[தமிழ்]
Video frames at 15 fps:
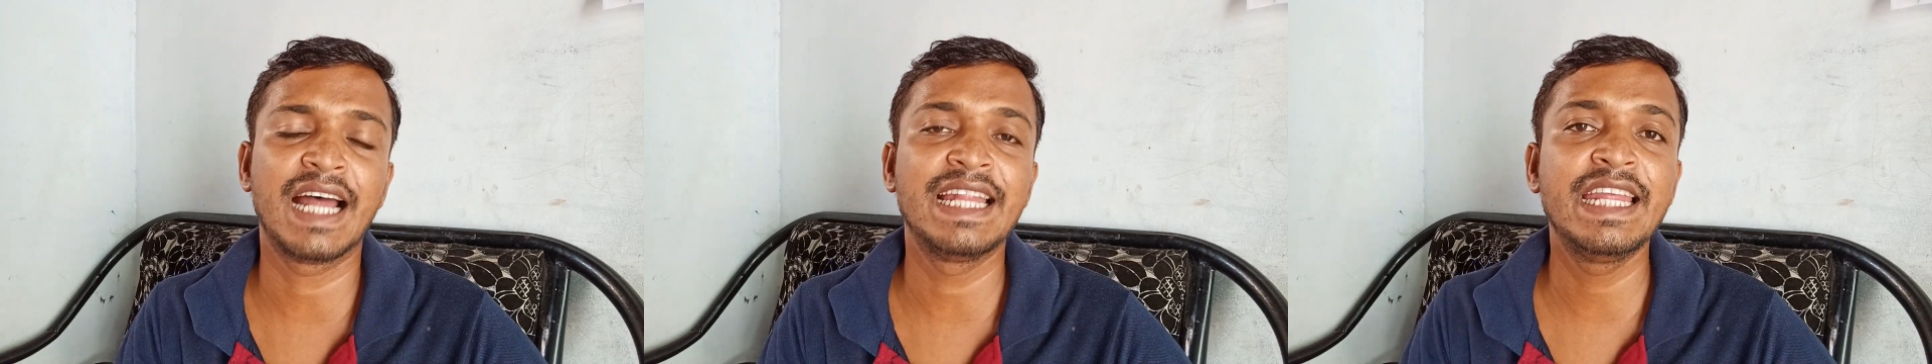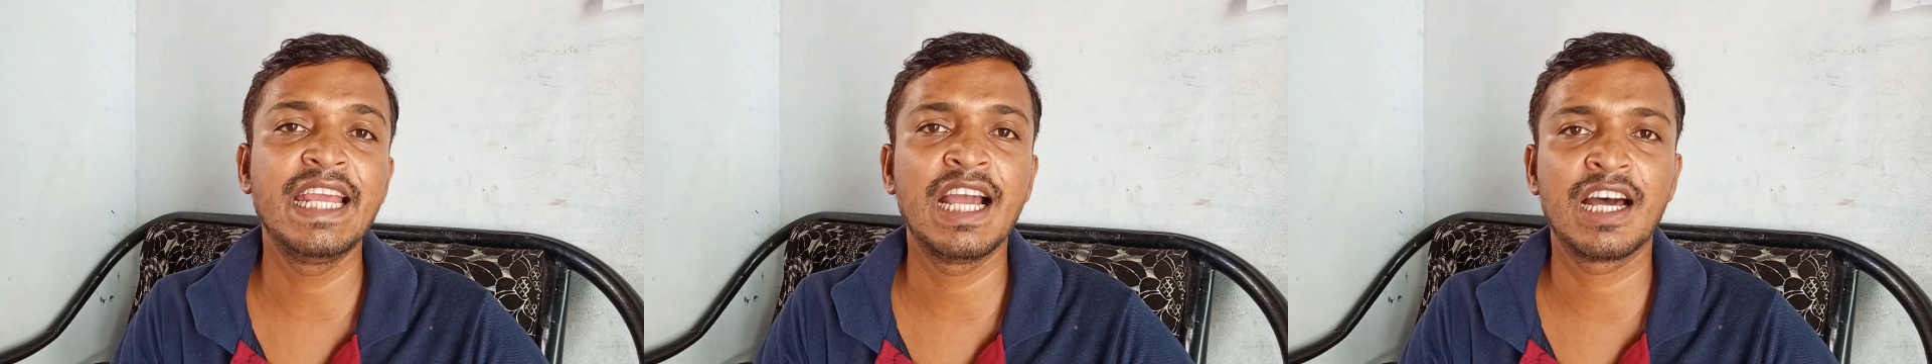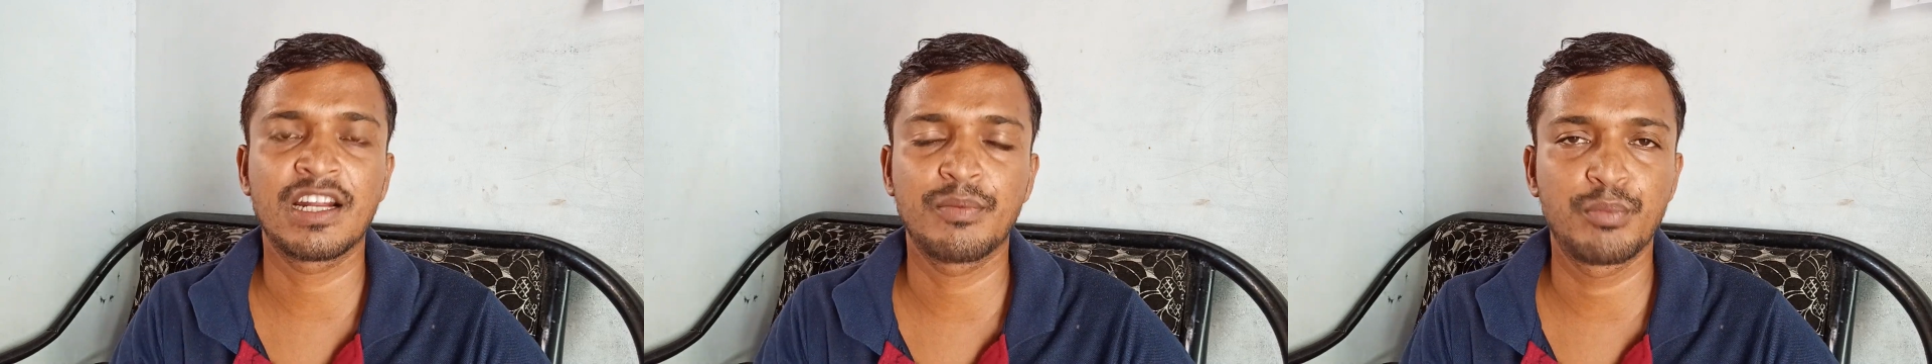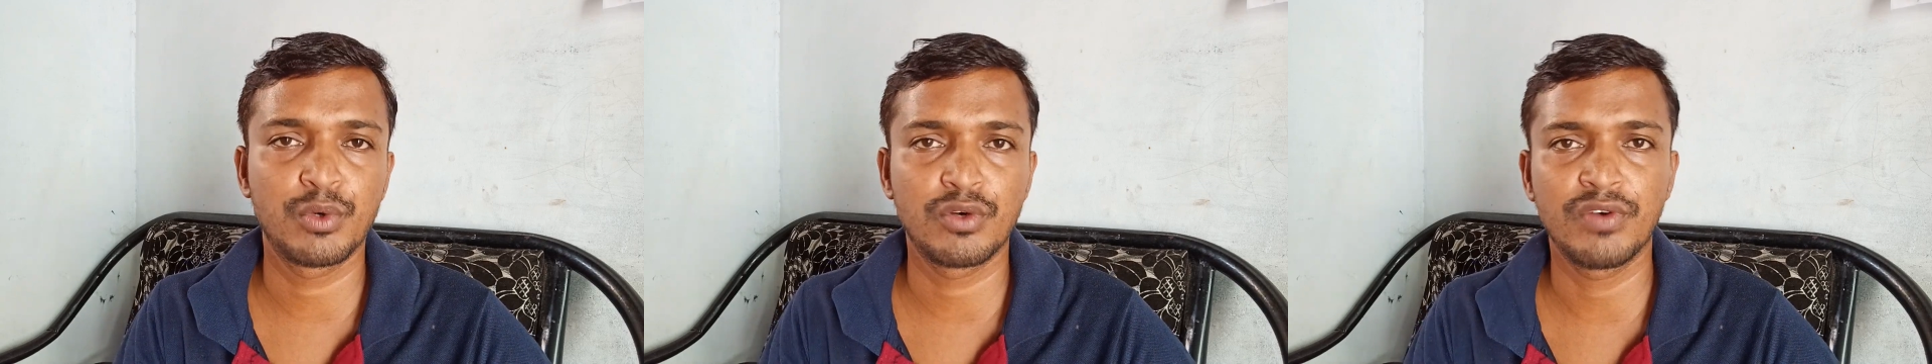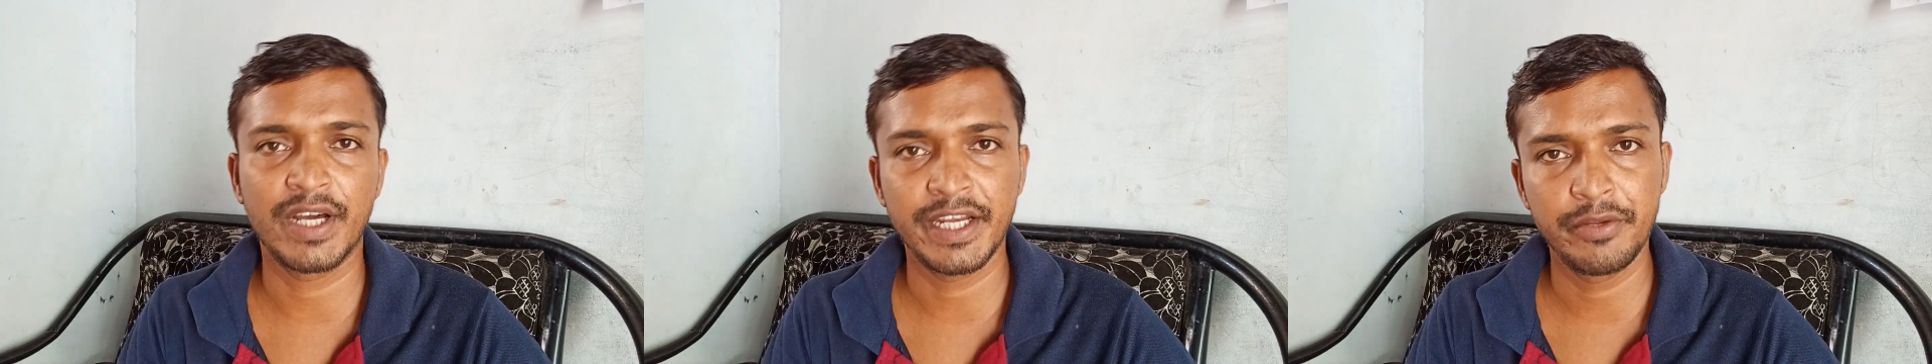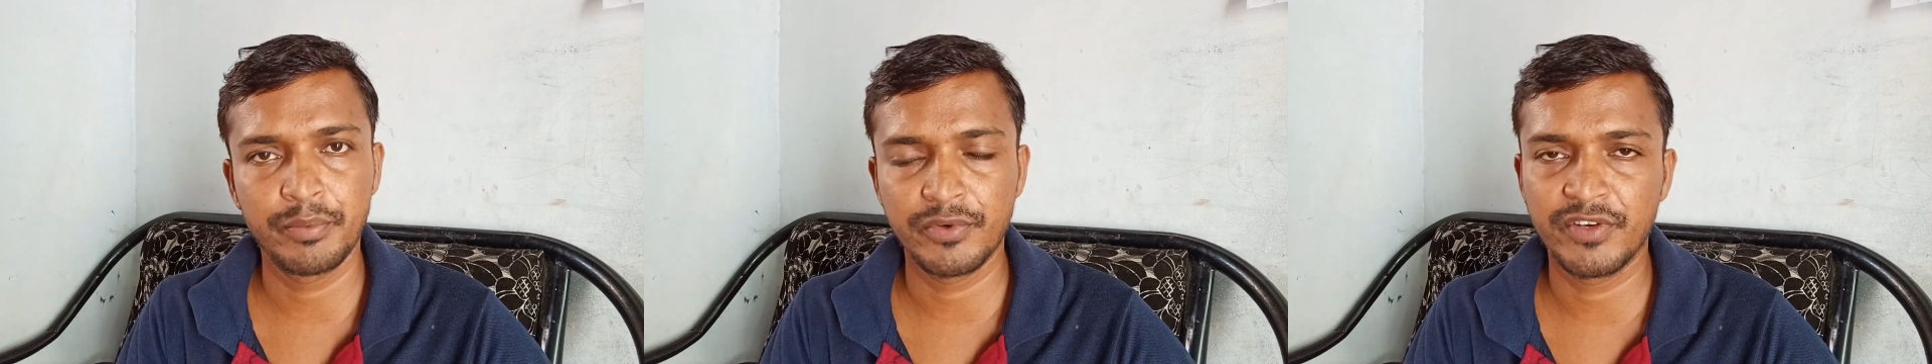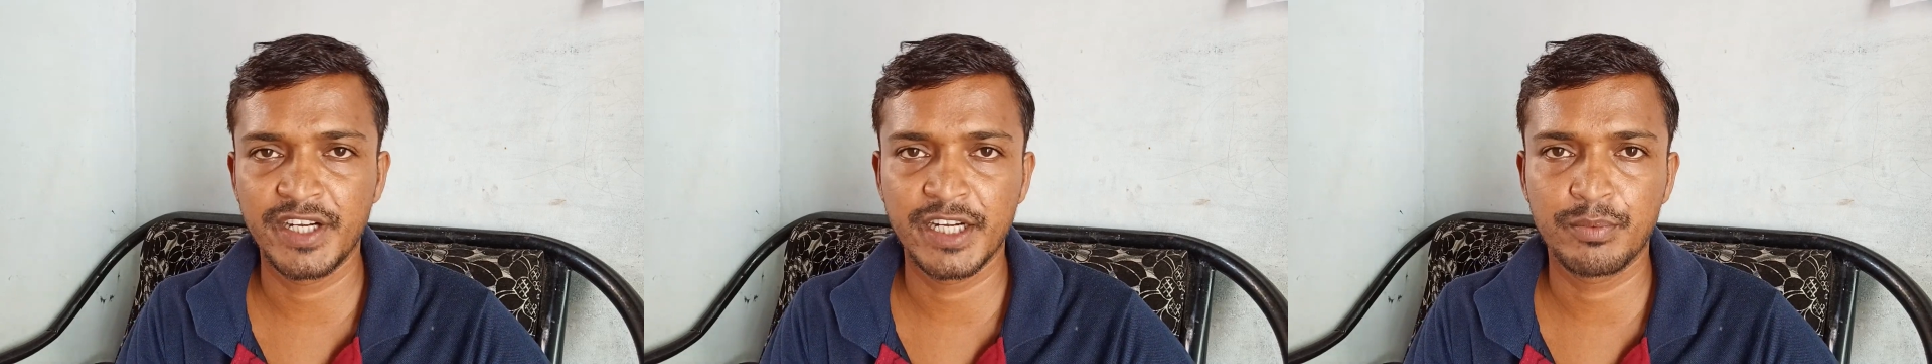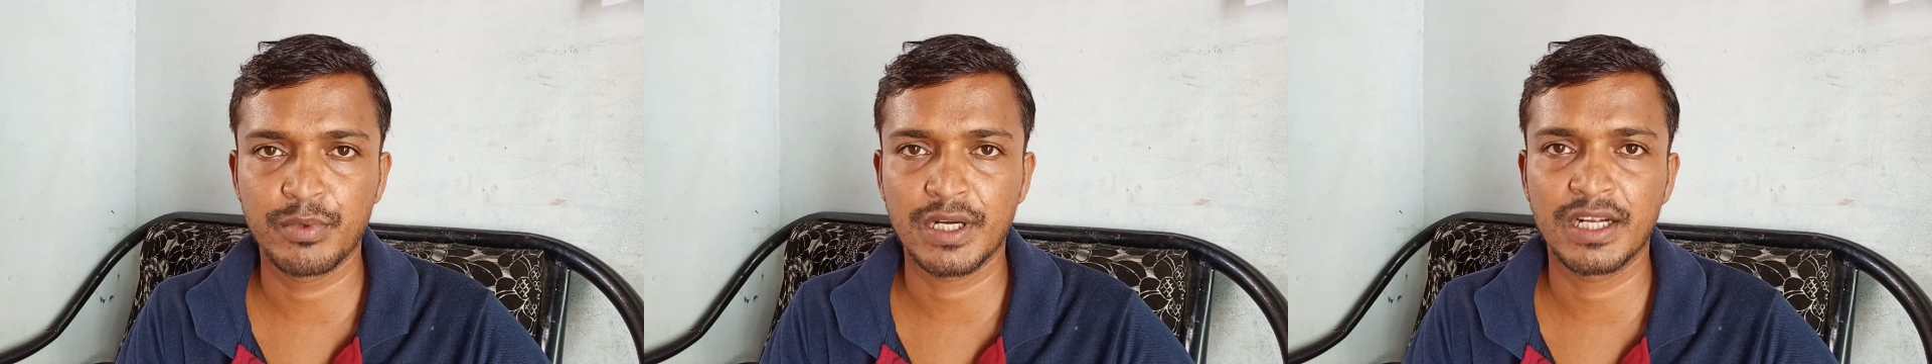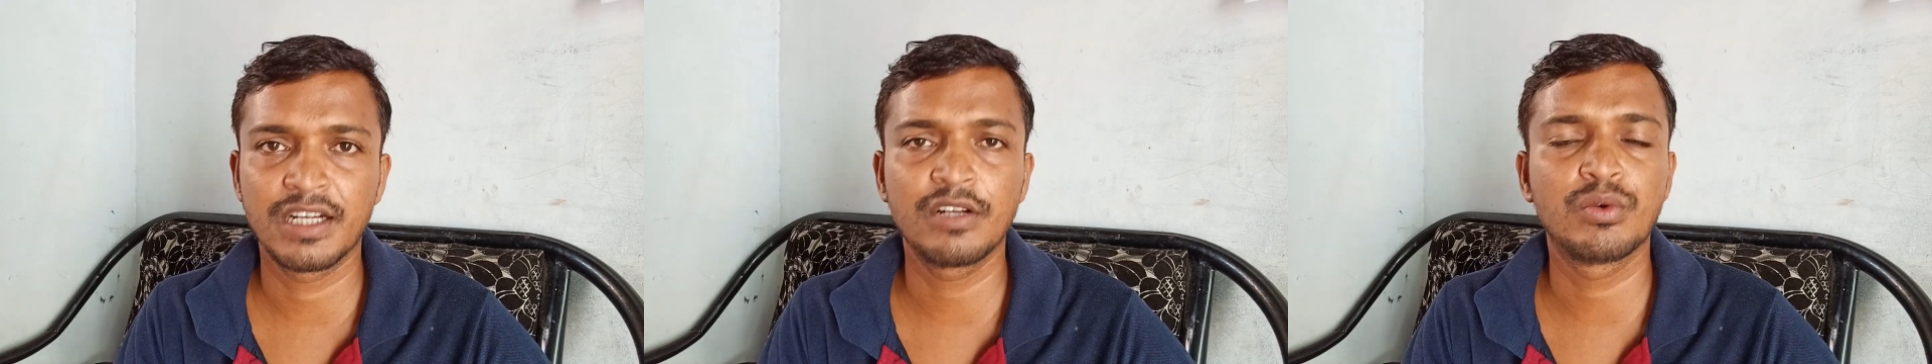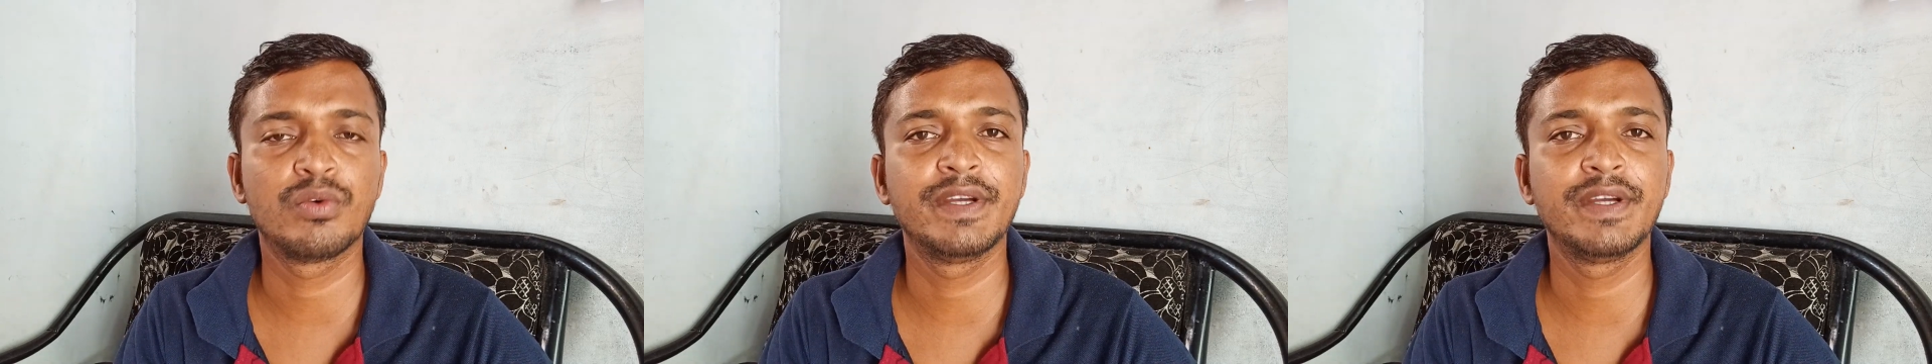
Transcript: அதிகாரப்பூர்வ அறிவிப்பு வெளியிட போகிறாங்க